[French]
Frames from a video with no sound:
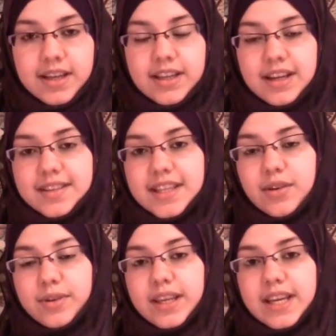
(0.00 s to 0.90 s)
Il leur disait
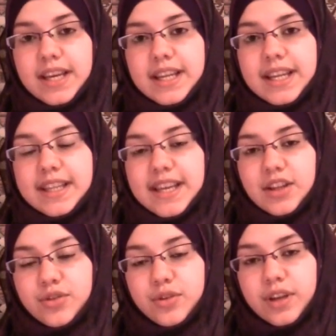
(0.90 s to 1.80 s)
donc, il n'y
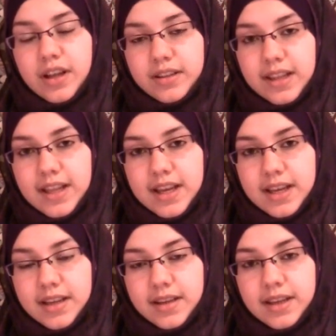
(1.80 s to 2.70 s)
a de Dieu qu'Allah
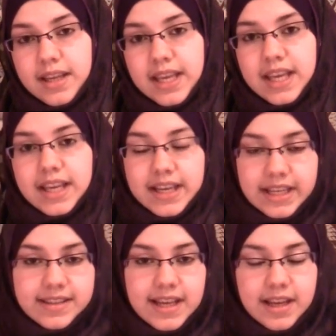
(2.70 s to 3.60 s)
et
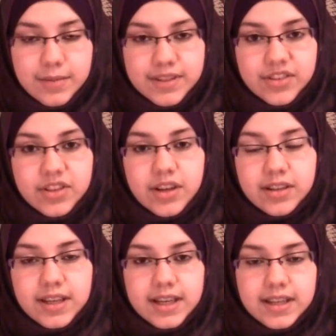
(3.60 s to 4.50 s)
Isa est le messager de
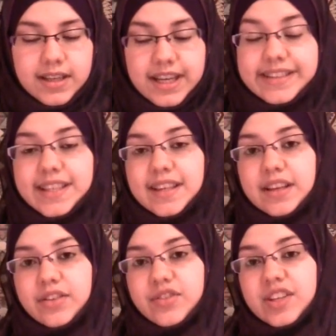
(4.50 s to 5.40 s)
Allah. Isa,
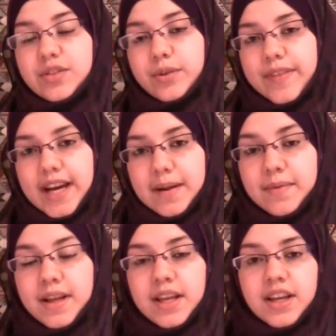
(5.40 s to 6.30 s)
c'est Jésus en arabe.